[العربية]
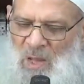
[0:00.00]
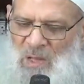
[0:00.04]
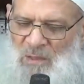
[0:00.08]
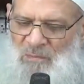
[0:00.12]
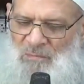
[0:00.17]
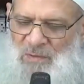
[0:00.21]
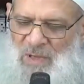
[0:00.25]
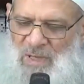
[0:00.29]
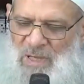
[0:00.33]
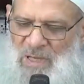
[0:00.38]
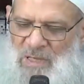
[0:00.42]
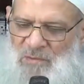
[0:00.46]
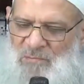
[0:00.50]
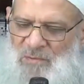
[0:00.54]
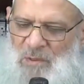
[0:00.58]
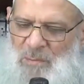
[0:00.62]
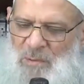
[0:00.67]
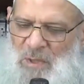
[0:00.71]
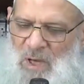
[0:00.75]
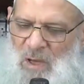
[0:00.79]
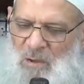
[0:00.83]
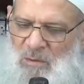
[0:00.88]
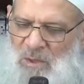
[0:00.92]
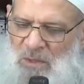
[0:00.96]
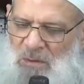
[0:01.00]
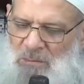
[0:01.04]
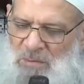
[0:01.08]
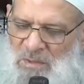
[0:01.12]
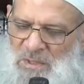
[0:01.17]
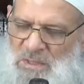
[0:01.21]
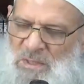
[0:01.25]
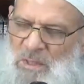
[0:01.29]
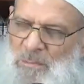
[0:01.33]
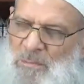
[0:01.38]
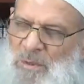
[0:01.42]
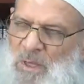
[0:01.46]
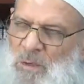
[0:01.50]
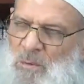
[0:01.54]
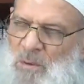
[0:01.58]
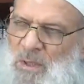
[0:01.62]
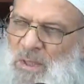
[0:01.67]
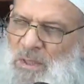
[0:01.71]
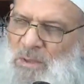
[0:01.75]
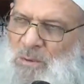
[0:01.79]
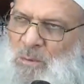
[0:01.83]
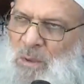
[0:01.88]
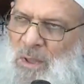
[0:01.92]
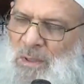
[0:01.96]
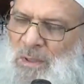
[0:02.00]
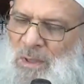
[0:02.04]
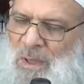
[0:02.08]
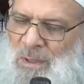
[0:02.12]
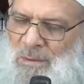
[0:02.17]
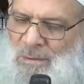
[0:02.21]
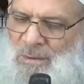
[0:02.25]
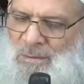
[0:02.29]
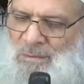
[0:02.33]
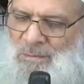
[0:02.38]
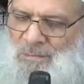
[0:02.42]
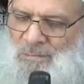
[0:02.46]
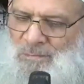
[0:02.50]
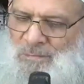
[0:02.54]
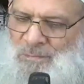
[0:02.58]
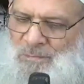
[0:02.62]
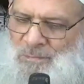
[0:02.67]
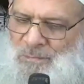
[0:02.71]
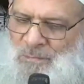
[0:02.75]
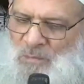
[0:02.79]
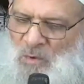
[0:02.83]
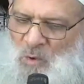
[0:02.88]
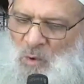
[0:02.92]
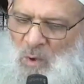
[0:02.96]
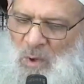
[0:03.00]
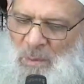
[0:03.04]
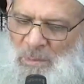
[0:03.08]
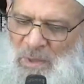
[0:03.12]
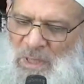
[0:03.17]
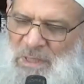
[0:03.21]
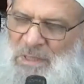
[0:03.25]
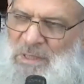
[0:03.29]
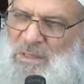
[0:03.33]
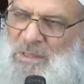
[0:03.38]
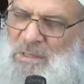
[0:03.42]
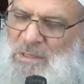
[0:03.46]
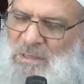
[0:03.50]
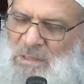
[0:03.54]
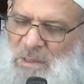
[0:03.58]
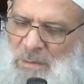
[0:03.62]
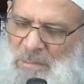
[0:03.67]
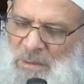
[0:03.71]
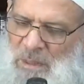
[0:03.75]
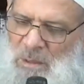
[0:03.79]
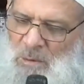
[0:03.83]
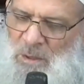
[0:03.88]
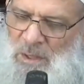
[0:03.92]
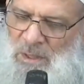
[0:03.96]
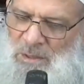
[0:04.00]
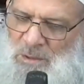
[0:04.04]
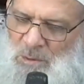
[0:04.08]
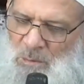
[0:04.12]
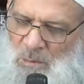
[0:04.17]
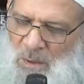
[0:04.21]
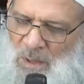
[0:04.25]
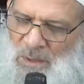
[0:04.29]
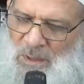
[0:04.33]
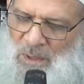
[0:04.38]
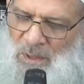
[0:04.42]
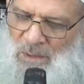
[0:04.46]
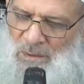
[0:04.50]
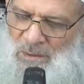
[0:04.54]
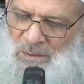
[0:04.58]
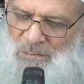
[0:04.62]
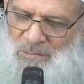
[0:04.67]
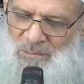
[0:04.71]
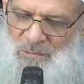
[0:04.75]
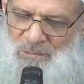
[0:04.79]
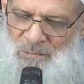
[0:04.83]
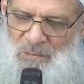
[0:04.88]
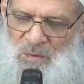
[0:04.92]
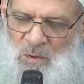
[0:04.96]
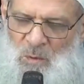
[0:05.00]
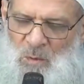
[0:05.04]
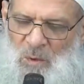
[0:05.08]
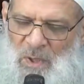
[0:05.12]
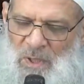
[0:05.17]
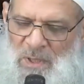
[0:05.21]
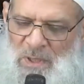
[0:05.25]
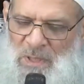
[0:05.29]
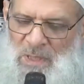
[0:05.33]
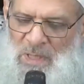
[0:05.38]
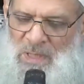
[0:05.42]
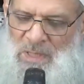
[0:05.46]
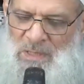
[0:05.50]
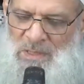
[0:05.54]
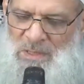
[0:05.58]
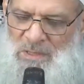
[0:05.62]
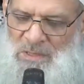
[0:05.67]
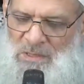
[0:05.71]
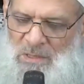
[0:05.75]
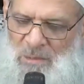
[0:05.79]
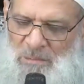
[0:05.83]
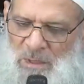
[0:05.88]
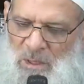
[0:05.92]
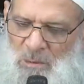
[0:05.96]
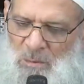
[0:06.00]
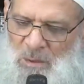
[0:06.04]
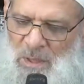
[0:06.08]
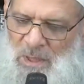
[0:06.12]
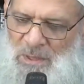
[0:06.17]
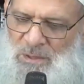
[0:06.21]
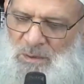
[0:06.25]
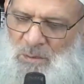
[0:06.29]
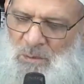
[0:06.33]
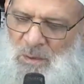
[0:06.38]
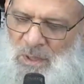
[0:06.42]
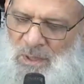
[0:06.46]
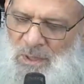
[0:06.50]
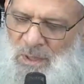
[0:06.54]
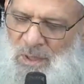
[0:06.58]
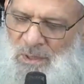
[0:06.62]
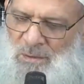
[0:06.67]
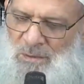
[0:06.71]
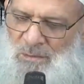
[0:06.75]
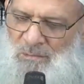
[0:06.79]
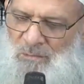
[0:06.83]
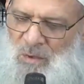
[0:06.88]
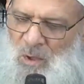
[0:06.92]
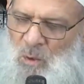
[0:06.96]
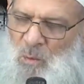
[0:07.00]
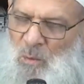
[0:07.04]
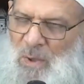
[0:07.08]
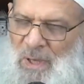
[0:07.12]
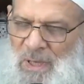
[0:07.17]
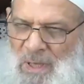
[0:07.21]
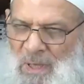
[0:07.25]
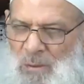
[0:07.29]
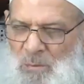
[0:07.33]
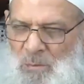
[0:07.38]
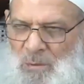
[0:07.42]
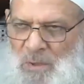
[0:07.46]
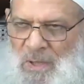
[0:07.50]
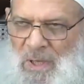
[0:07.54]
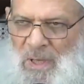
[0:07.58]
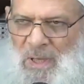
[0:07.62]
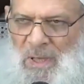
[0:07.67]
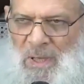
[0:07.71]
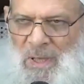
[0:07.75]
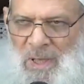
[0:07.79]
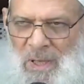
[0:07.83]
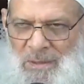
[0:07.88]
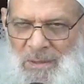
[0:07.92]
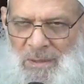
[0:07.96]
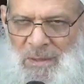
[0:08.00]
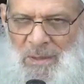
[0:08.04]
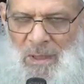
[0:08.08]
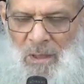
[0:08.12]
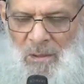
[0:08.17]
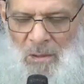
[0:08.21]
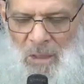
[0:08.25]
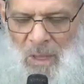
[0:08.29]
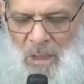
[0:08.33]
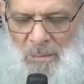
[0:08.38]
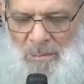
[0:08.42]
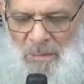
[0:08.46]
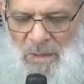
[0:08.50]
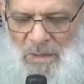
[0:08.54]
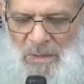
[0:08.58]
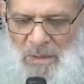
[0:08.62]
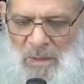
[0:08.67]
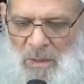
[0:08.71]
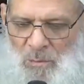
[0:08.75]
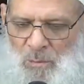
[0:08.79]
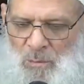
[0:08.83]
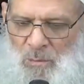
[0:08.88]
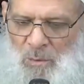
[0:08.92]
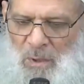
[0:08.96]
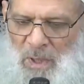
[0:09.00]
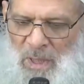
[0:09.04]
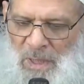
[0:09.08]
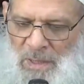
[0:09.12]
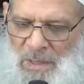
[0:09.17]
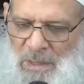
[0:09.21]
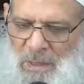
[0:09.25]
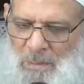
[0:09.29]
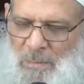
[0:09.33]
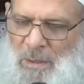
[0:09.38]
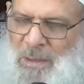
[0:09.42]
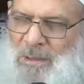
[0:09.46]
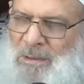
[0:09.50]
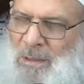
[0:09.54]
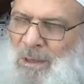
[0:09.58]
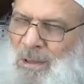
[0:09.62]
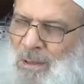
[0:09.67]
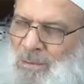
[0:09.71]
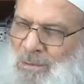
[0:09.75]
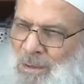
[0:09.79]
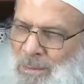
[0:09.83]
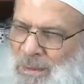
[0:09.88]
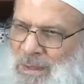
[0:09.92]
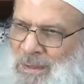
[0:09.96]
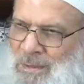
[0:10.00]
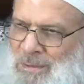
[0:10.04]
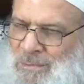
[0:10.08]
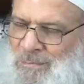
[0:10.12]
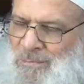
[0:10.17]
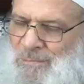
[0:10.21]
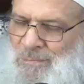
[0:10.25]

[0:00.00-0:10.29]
فكيف بعظيم السماوات والأرض وملك السماوات والأرض وإله السماوات والأرض ولولا أن رحمته غلبت غضبه